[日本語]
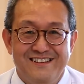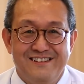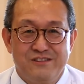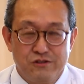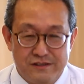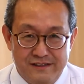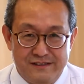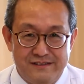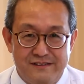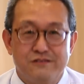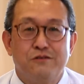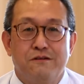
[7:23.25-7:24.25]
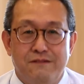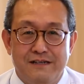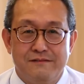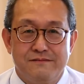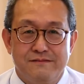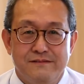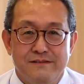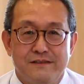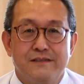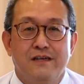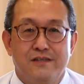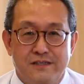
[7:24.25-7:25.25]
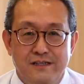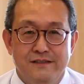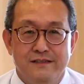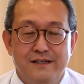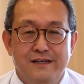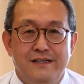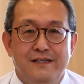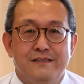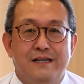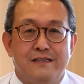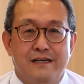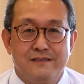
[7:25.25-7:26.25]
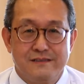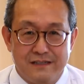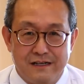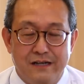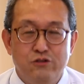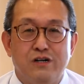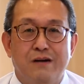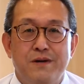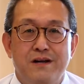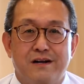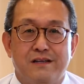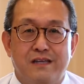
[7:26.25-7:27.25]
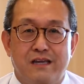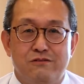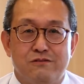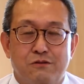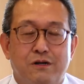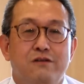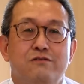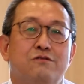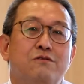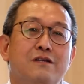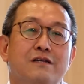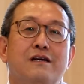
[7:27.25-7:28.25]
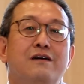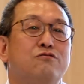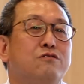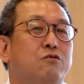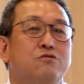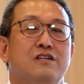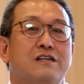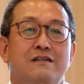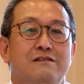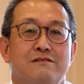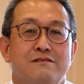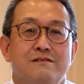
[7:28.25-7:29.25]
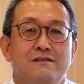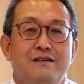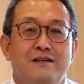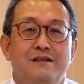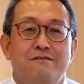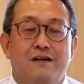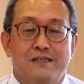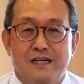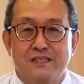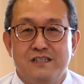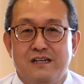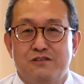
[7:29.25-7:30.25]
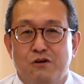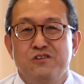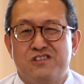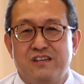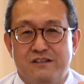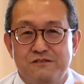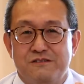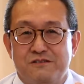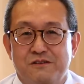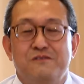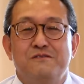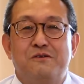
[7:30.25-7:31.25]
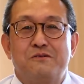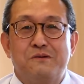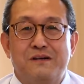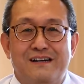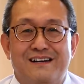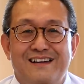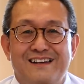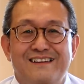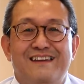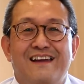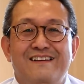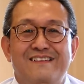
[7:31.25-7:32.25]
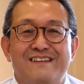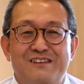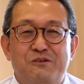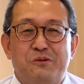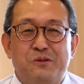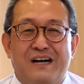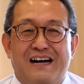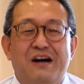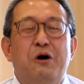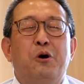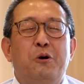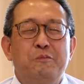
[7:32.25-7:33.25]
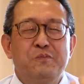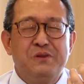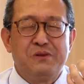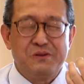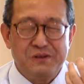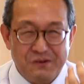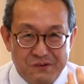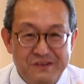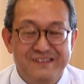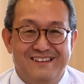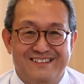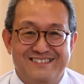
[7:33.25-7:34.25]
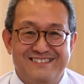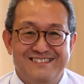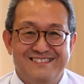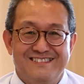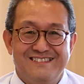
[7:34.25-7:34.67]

そしてそれは決して正しさが歪められているとかいうそんな大層なことじゃないんです。私が損しているということが原因になっていることが本当に多いんです。